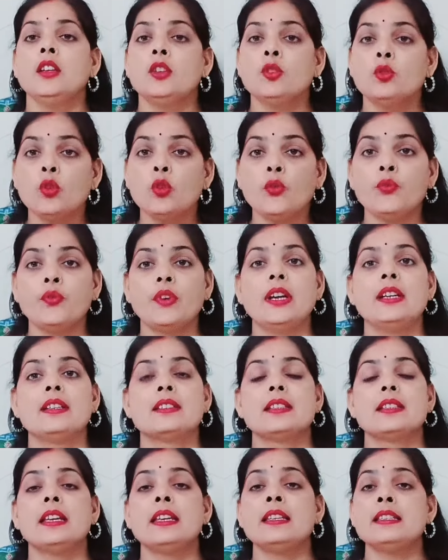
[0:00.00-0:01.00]
तो फ्रेंड्स
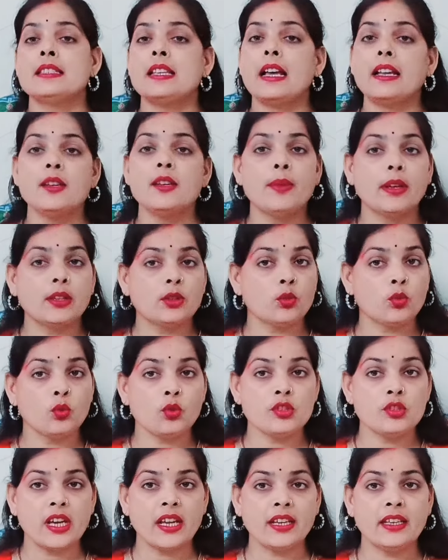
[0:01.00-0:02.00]
इन सारी बातों को
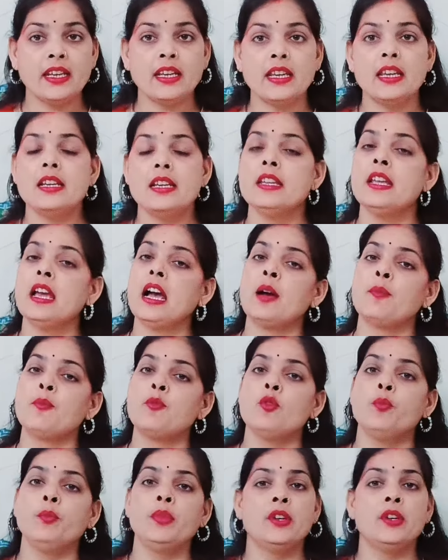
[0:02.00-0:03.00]
जानने के लिए आपको
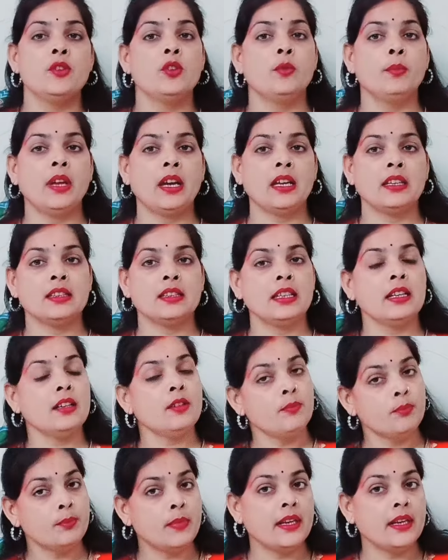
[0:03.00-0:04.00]
वीडियो में अंत तक
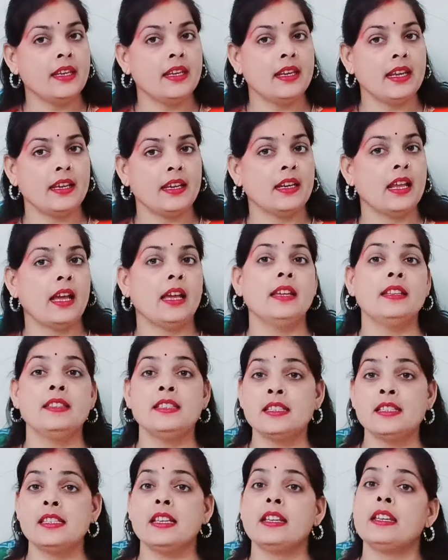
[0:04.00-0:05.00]
बने रहना है
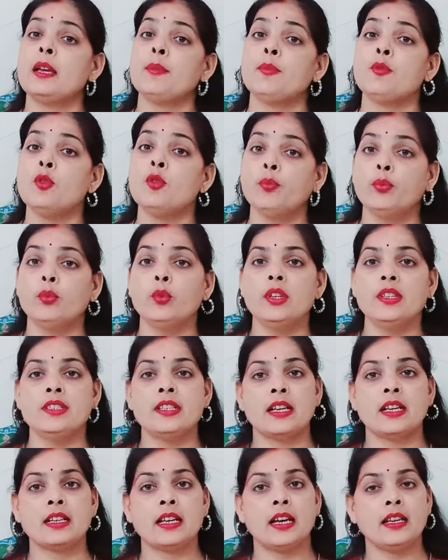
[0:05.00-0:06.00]
जिससे कि आपको पूरी
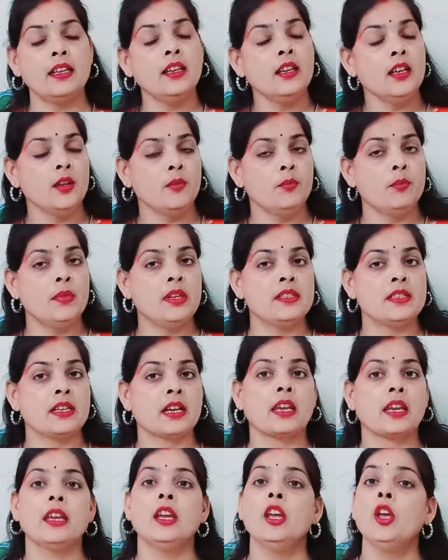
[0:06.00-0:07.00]
जानकारी मिल
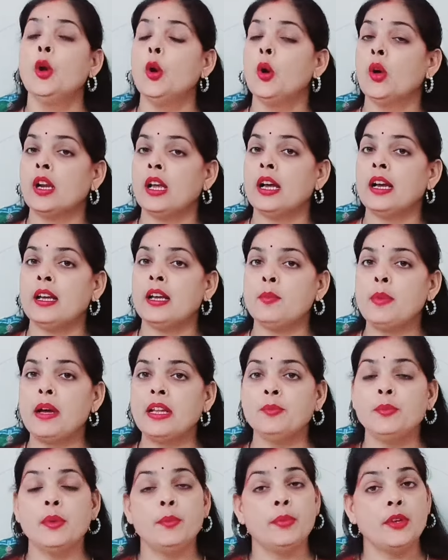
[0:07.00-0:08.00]
सके और अगर बाद
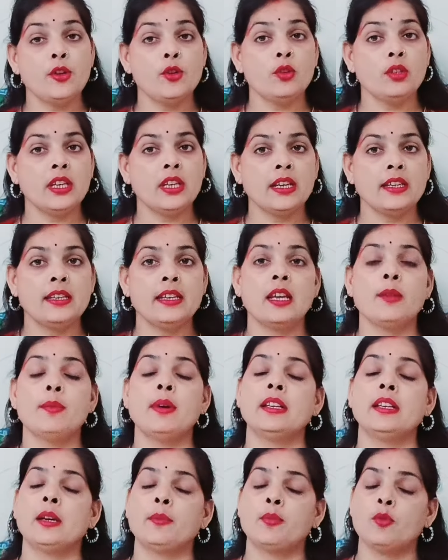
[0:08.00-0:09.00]
में वीडियो देखने के
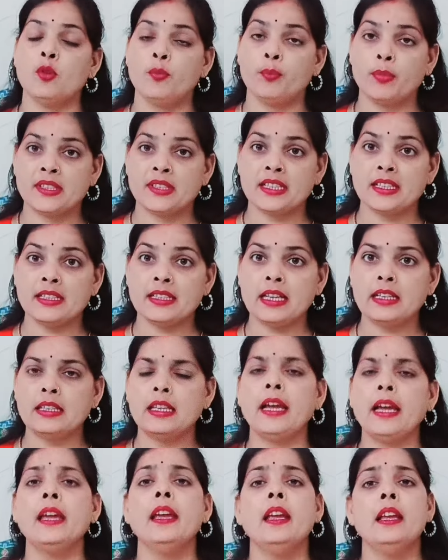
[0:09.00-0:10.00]
बाद आपको पसंद आता
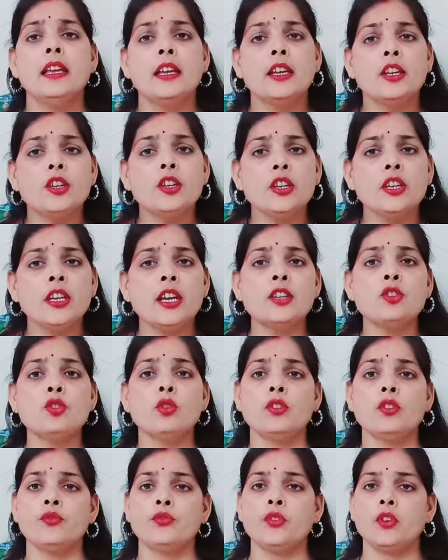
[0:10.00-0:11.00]
है ये जो
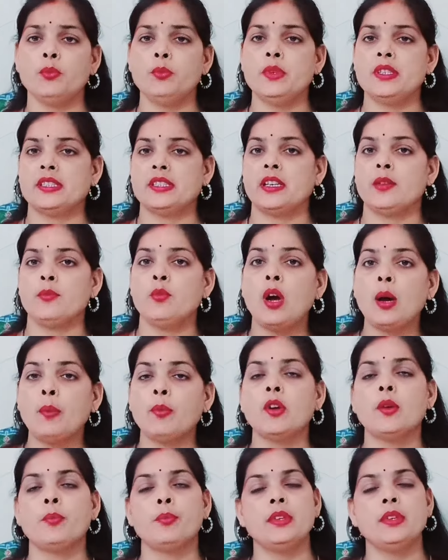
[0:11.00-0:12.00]
इन्फॉर्मेशन है वो
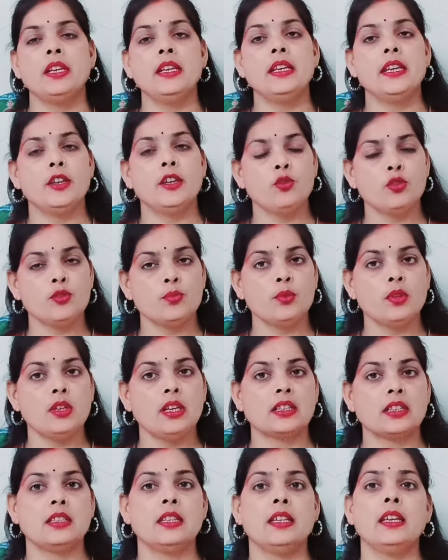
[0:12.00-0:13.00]
आपको अपने लिए यूजफुल
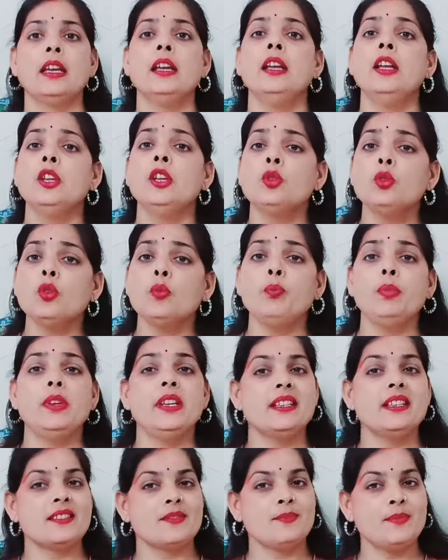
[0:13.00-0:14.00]
लगती है तो
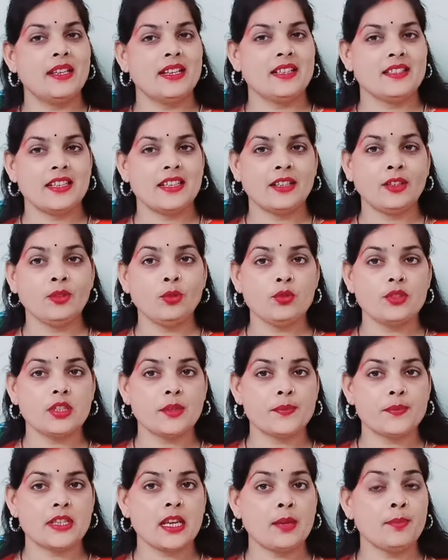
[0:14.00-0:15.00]
प्लीज़ मेरे चैनल को
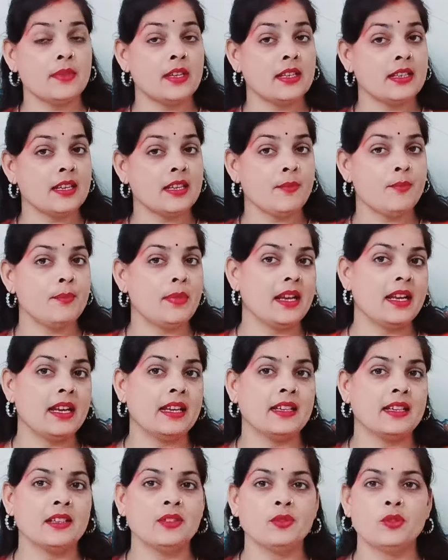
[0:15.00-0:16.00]
सब्सक्राइब करके बेल
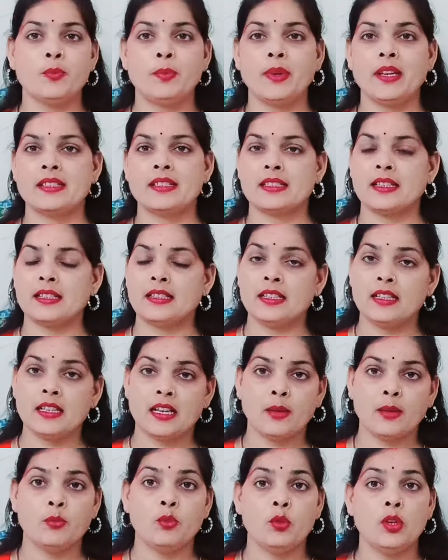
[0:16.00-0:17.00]
आइकन को प्रेस करना ना
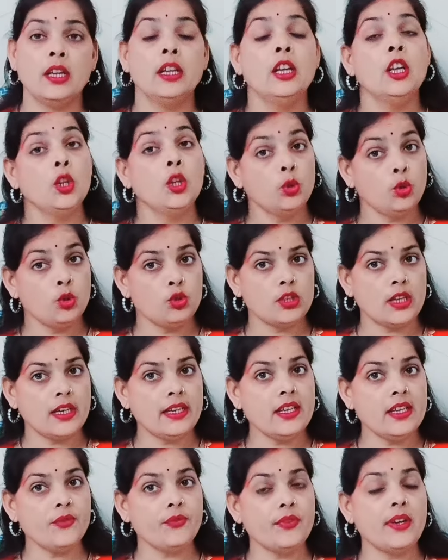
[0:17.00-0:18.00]
भूलें तो
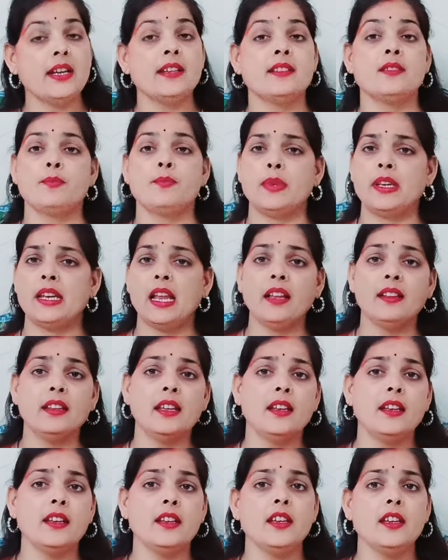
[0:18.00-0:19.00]
चलिए फ्रेंड्स बिना
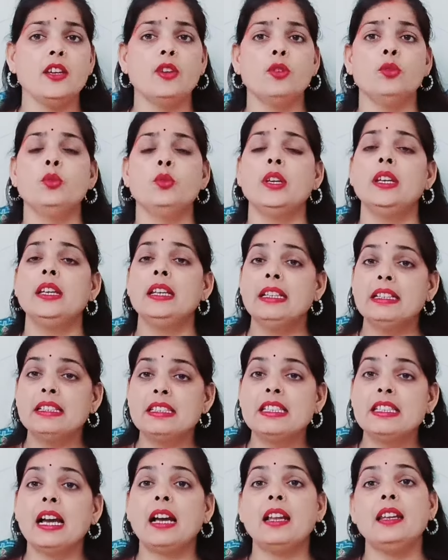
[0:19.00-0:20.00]
देरी किए हुए
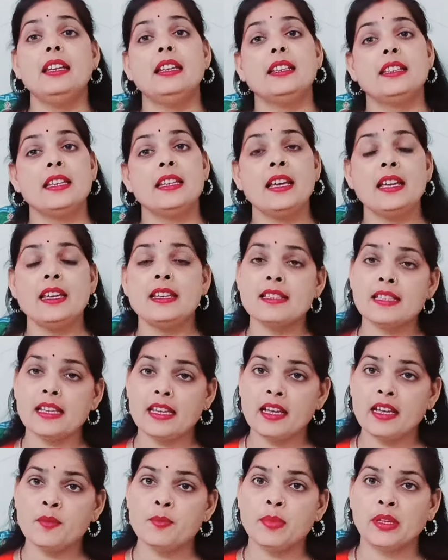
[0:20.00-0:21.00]
जान लेते हैं इस
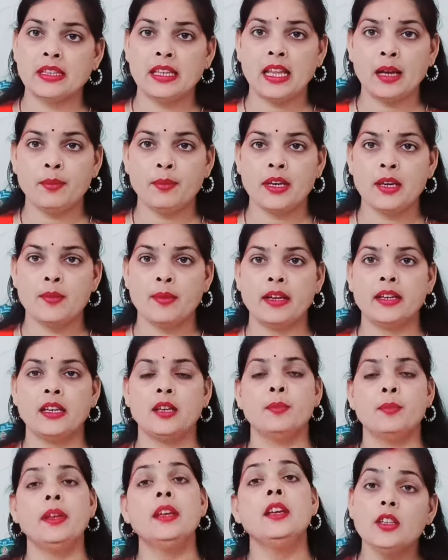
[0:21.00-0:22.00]
एक बदलाव के बारे
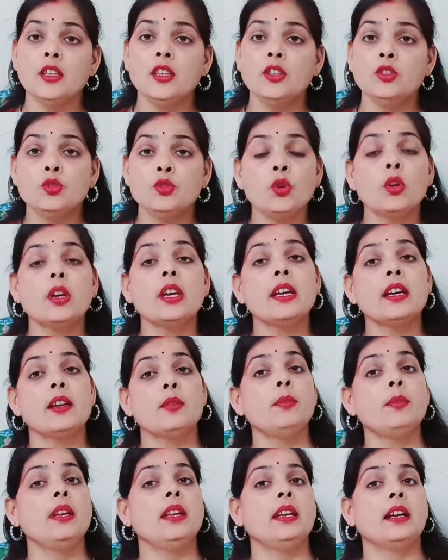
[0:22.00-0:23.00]
में जो कि घर
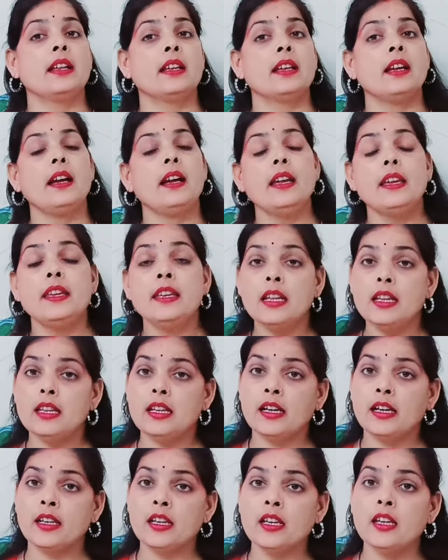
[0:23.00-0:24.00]
में लड़का या
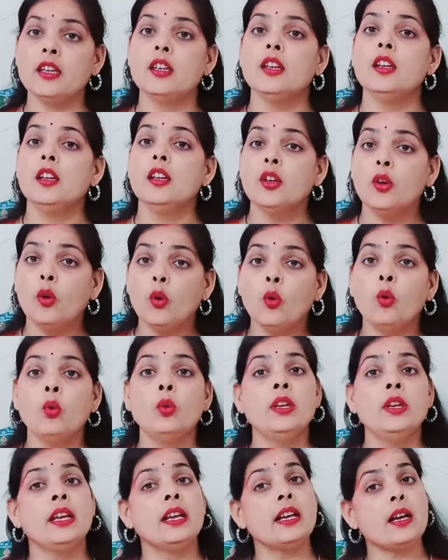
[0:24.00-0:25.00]
लड़की
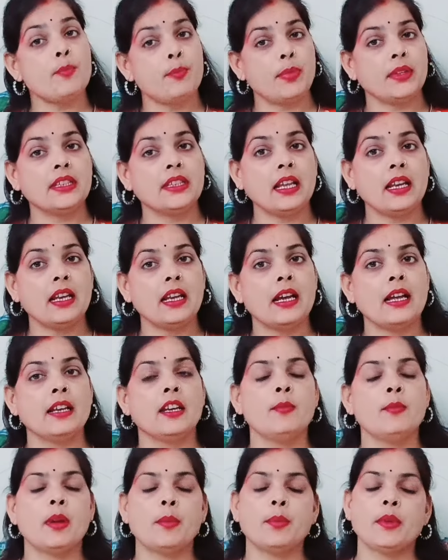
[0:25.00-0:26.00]
होने का पता लगाने
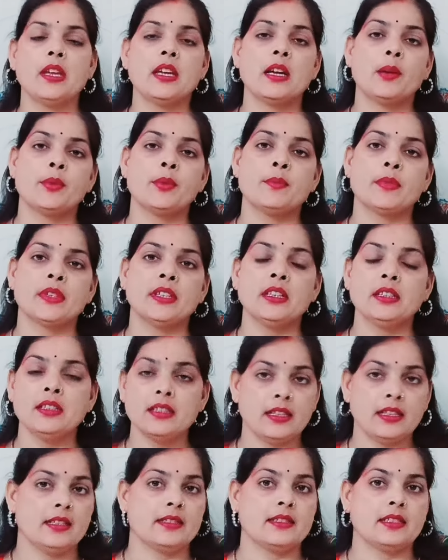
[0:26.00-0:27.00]
में आपकी काफ़ी मदद
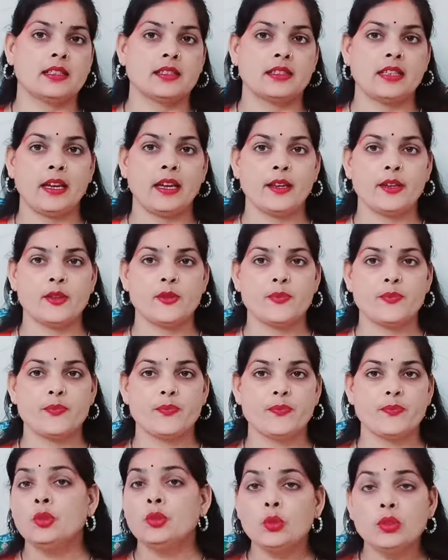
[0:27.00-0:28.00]
कर सकता है
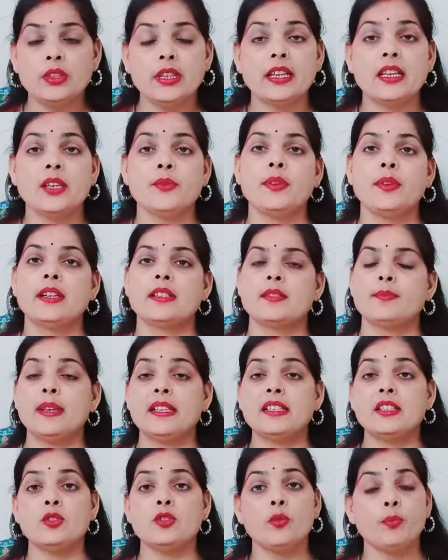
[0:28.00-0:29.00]
तो देखिए फ्रेंड्स
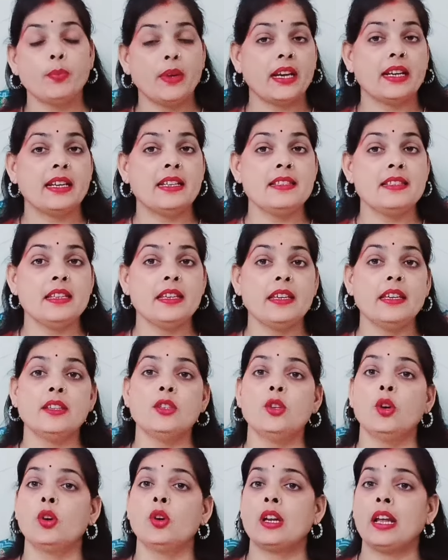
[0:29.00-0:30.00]
वैसे तो प्रेगनेंसी के
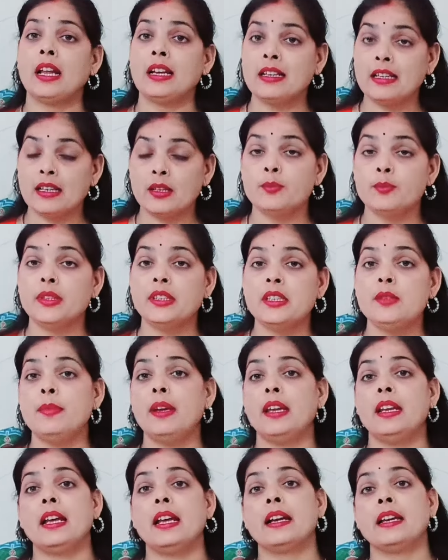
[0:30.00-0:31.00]
दौरान गर्भवती
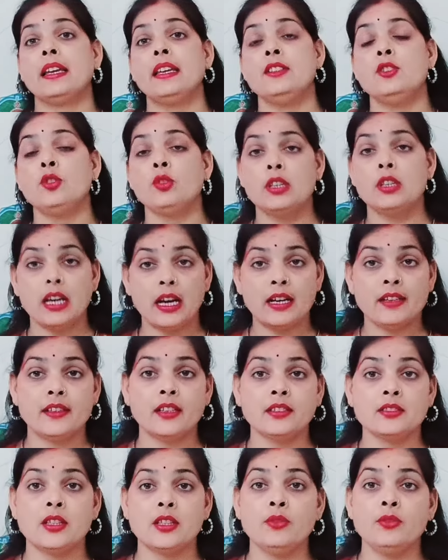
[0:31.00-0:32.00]
महिला के जो
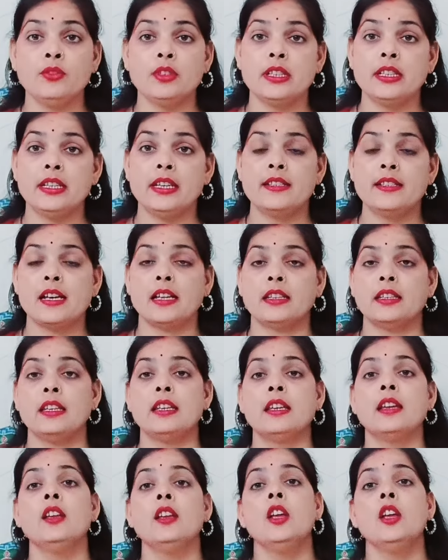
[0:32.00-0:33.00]
अल्ट्रासाउंड किए जाते
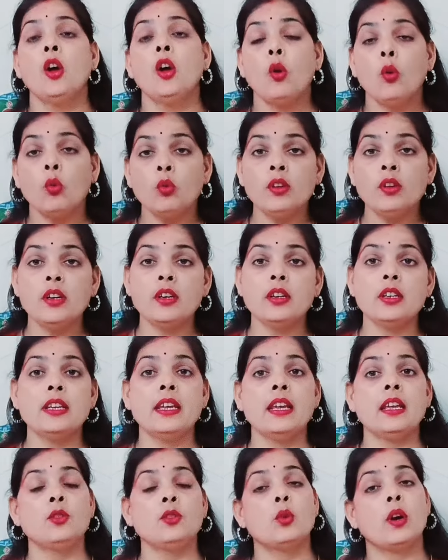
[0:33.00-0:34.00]
हैं
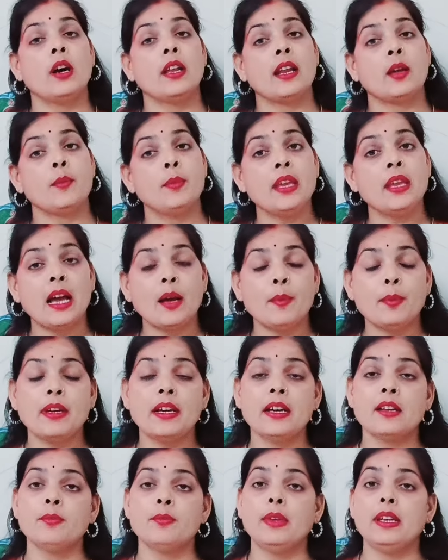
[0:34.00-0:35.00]
उनके द्वारा भी आप
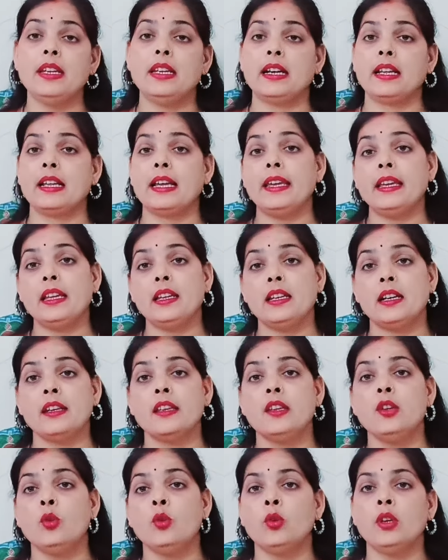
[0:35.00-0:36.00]
घर में लड़का या लड़की
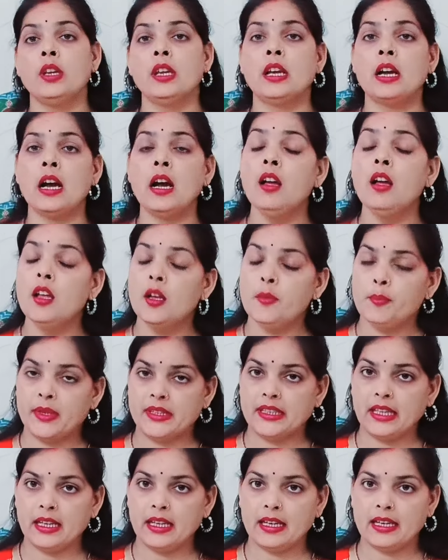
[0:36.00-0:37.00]
होने का
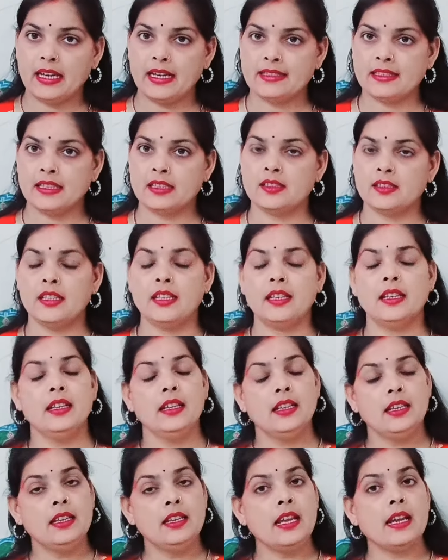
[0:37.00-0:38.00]
पता लगा सकते हैं
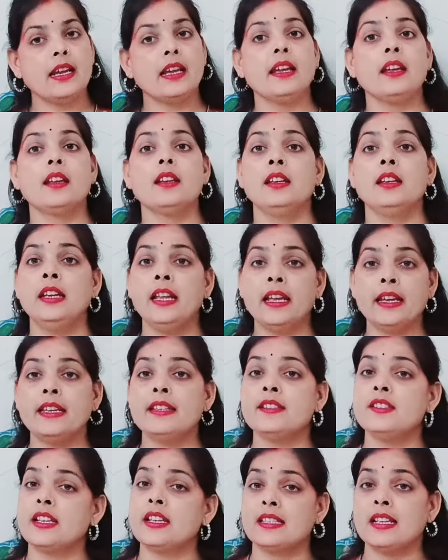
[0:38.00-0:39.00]
लेकिन लेकिन
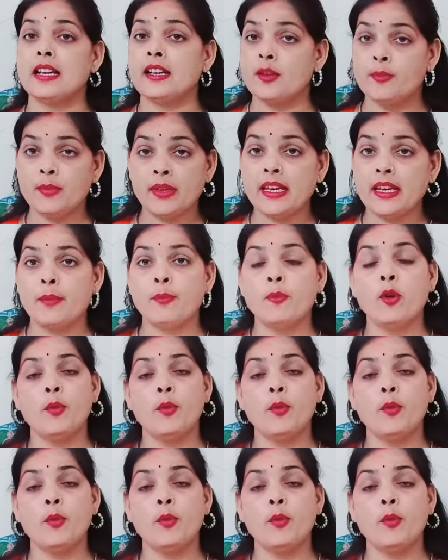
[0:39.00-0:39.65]
जैसा कि मैंने आपको